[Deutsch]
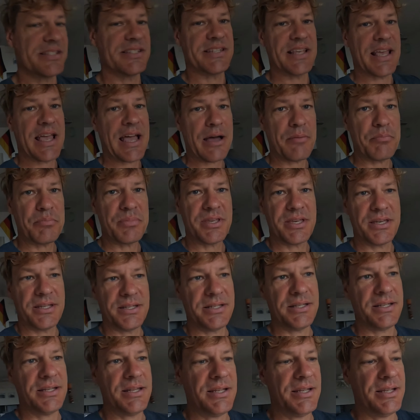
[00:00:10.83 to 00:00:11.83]

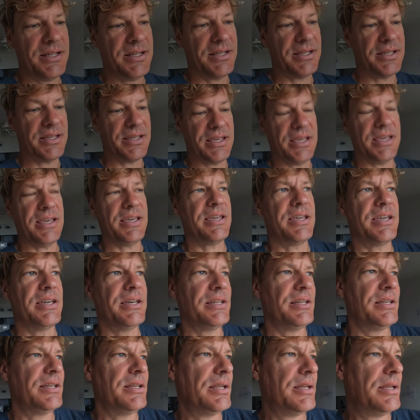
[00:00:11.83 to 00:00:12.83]
Serbien
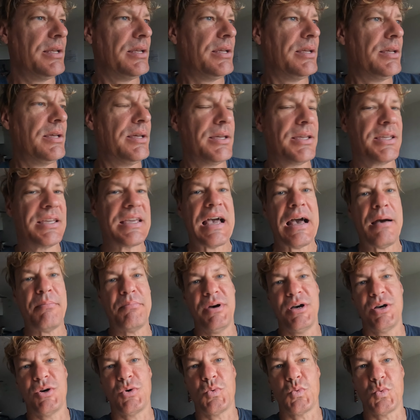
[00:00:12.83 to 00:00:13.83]
gegen
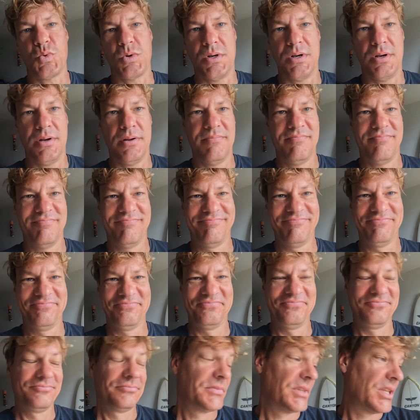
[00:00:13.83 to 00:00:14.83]
Kamerun.
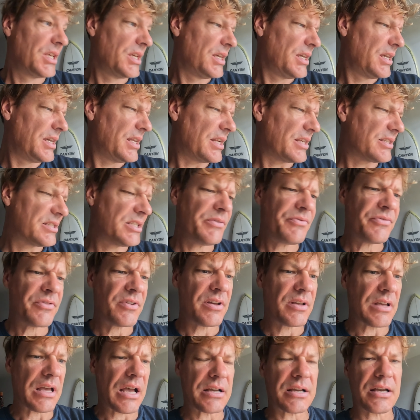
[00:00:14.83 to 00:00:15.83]
Das lief
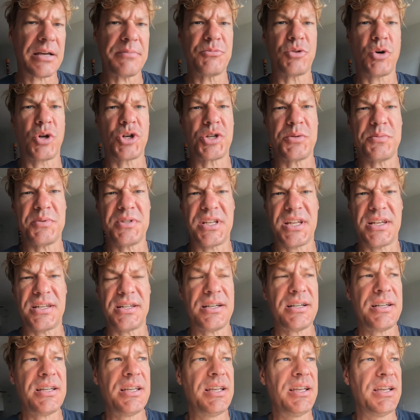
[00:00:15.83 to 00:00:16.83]
gar keinen deutschen
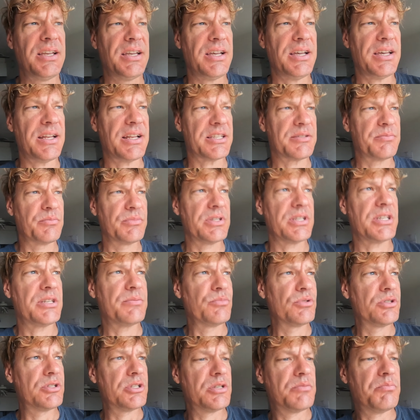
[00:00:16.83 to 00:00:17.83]
Sender. Das,
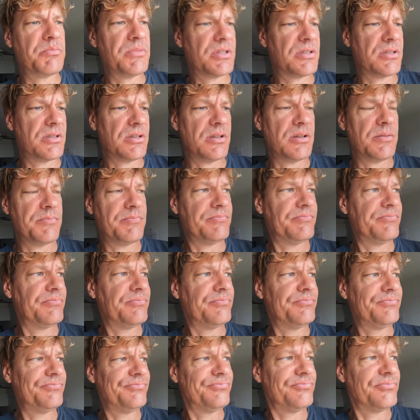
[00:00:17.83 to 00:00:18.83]
ich musste mich mit ähm,
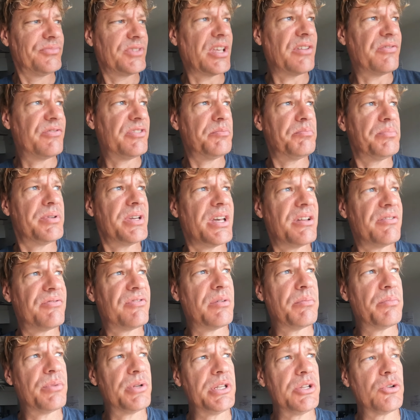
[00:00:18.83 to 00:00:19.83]
der
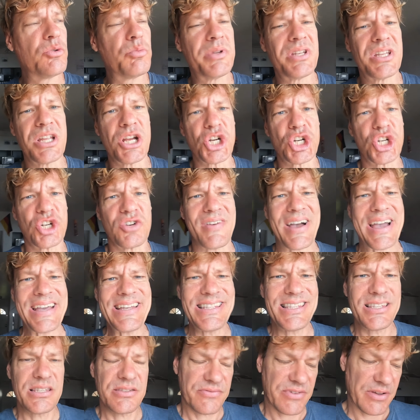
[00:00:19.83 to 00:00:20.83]
VPN-Verbindung mit der
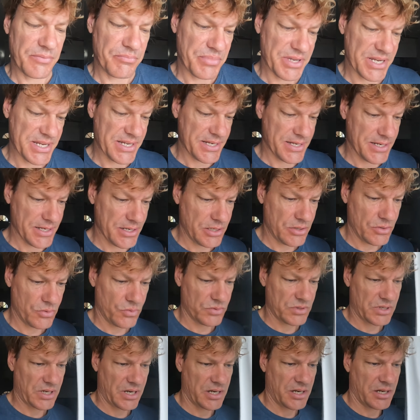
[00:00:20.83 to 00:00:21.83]
Schweiz verbinden
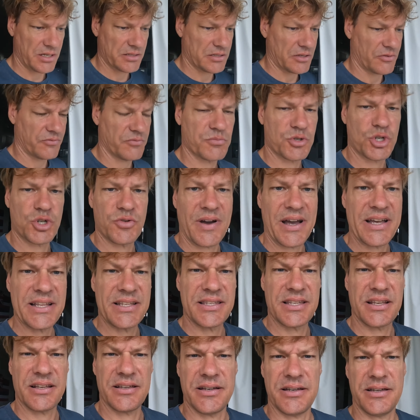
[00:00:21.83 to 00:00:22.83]
und dann das auf dem
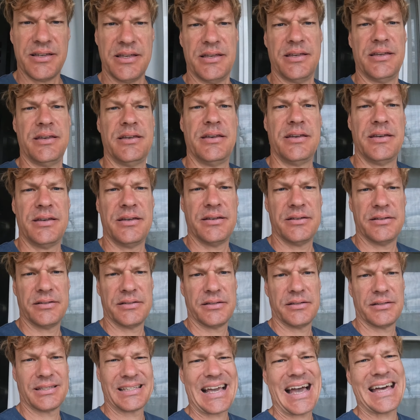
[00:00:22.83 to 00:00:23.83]
Schweizer
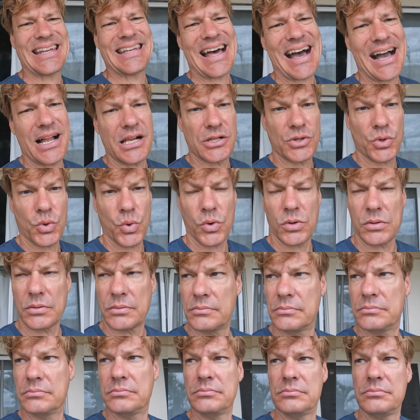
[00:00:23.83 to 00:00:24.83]
Kanal
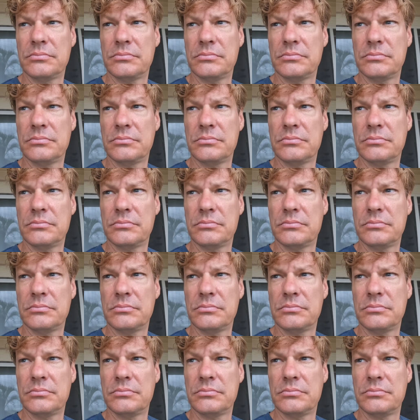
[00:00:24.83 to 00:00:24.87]
gucken.